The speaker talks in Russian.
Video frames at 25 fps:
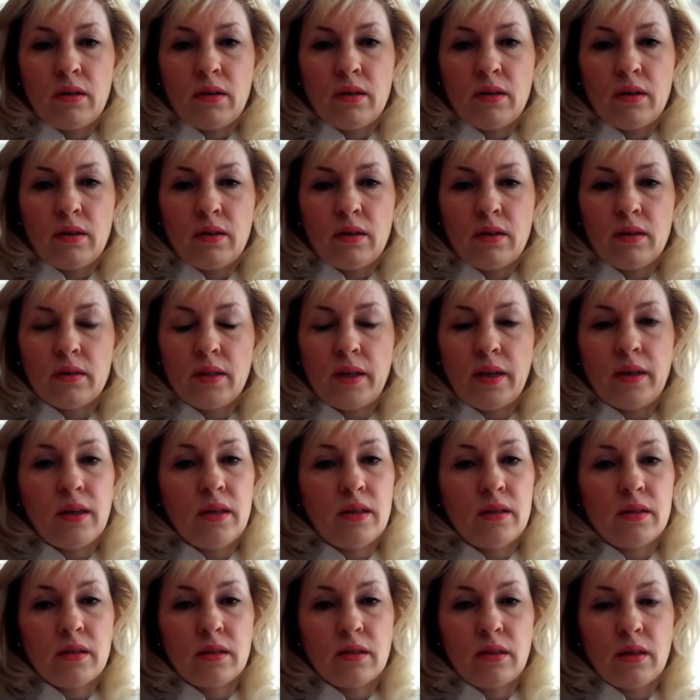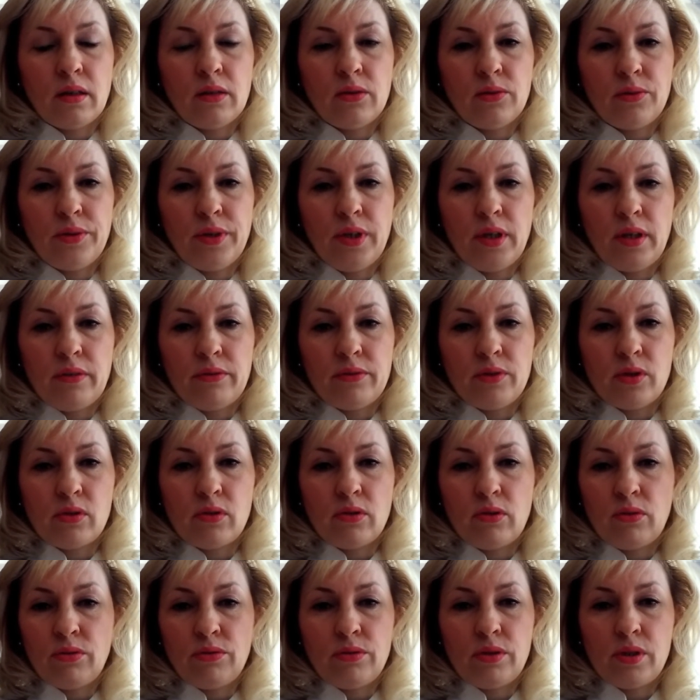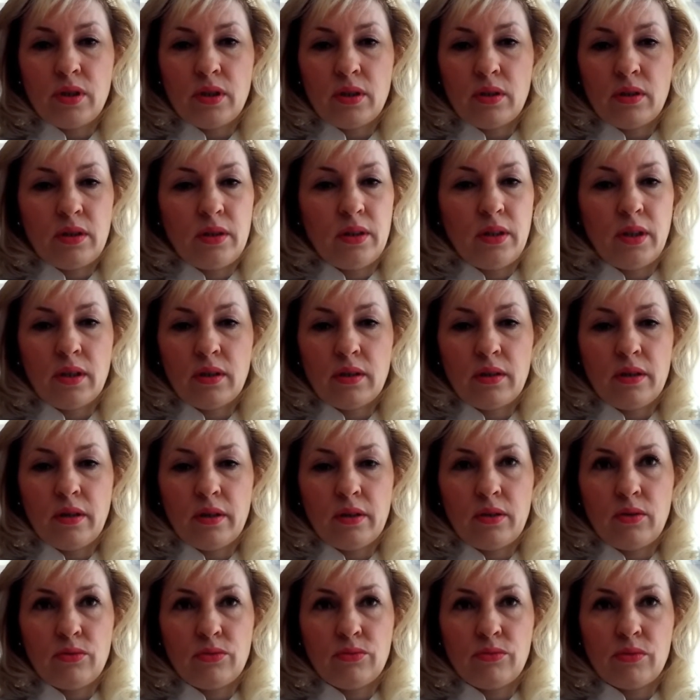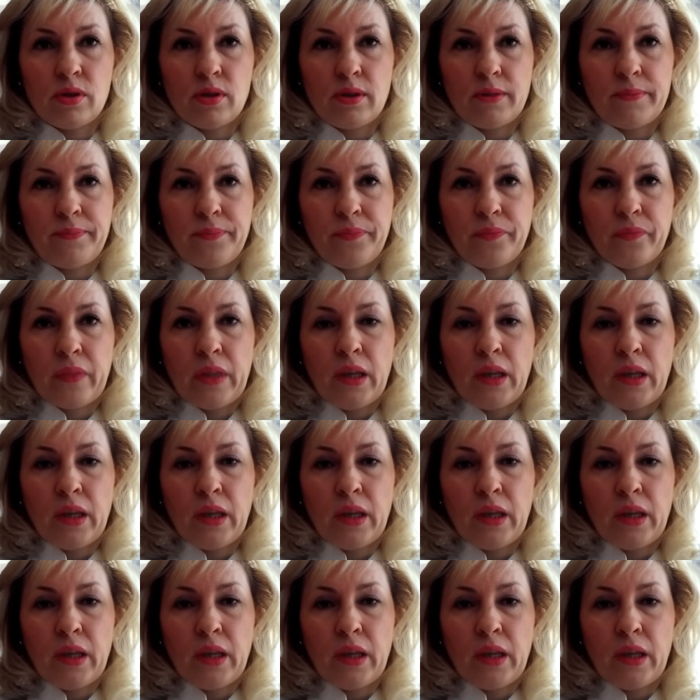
А, такие технологии в институте не даются.